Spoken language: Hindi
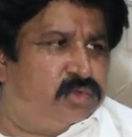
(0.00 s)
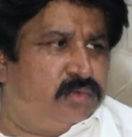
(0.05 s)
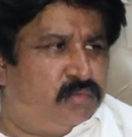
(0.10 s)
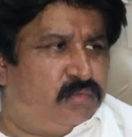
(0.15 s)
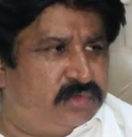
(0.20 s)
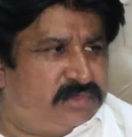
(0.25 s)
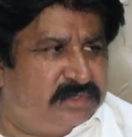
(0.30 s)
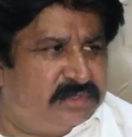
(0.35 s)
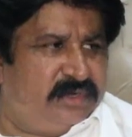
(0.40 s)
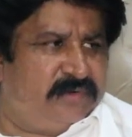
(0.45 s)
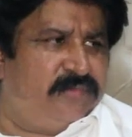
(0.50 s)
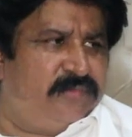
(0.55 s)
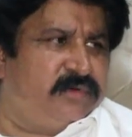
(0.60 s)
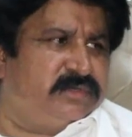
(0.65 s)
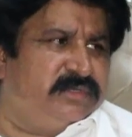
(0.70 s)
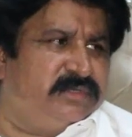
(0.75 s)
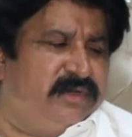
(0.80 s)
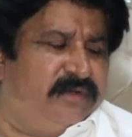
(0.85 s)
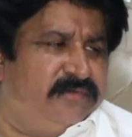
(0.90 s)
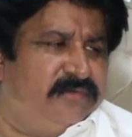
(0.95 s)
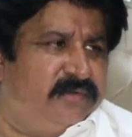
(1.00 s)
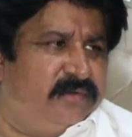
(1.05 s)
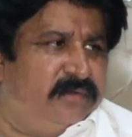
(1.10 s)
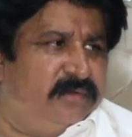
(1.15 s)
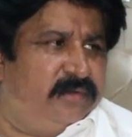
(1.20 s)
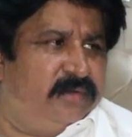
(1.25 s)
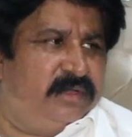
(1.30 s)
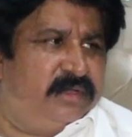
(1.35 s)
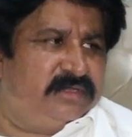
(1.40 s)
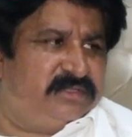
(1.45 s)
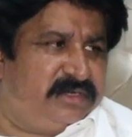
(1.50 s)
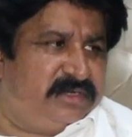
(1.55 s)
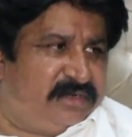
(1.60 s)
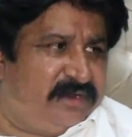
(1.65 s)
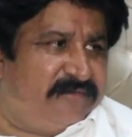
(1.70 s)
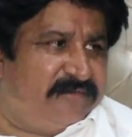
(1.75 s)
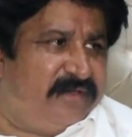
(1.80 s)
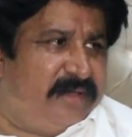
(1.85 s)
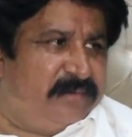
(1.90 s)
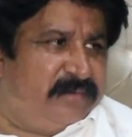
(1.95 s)
तो वो सिर्फ़ और सिर्फ़
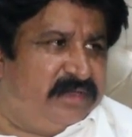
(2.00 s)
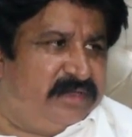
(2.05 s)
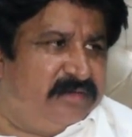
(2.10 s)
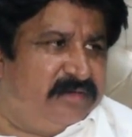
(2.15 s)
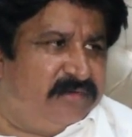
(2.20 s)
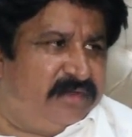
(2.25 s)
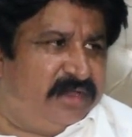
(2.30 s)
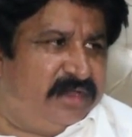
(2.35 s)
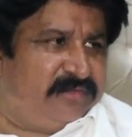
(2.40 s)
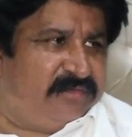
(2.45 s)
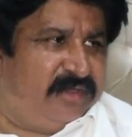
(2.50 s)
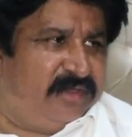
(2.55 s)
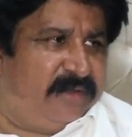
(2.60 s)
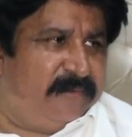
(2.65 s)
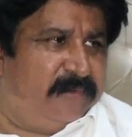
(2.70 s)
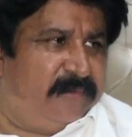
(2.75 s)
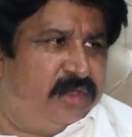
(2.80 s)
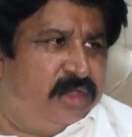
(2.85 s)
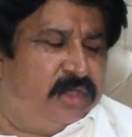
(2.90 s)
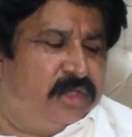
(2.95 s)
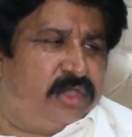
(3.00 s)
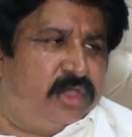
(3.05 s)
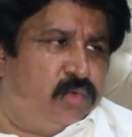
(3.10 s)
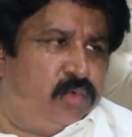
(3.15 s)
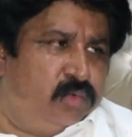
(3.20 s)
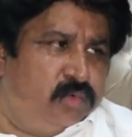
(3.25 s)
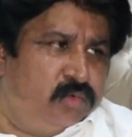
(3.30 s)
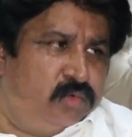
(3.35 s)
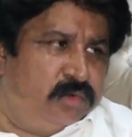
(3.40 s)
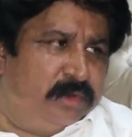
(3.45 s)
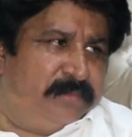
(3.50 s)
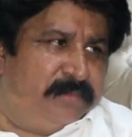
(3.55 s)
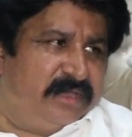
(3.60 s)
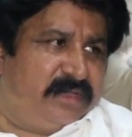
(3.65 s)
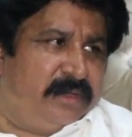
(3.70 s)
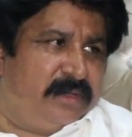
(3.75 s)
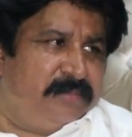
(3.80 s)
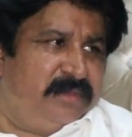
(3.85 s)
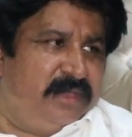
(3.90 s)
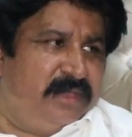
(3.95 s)
चटा फैमिली की वजह से हैं कि उन्होंने भी
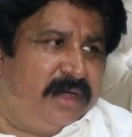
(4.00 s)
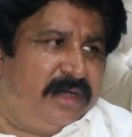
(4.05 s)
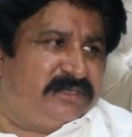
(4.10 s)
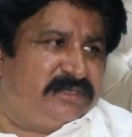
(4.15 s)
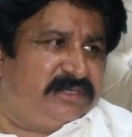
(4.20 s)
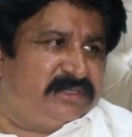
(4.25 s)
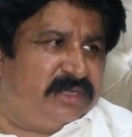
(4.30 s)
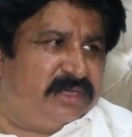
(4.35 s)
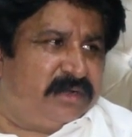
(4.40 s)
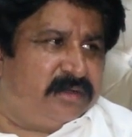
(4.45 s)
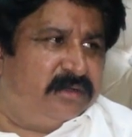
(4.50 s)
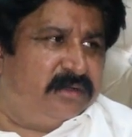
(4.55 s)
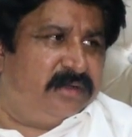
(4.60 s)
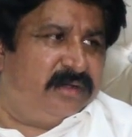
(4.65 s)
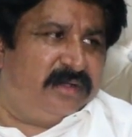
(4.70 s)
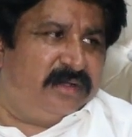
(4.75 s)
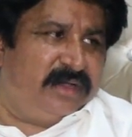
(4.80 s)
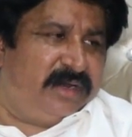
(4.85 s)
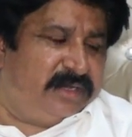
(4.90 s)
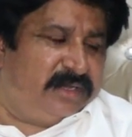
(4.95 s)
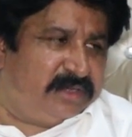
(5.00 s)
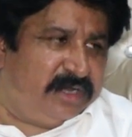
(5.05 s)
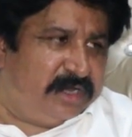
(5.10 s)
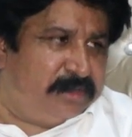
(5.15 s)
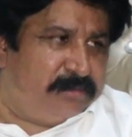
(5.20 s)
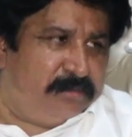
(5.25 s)
कभी आज तक गलत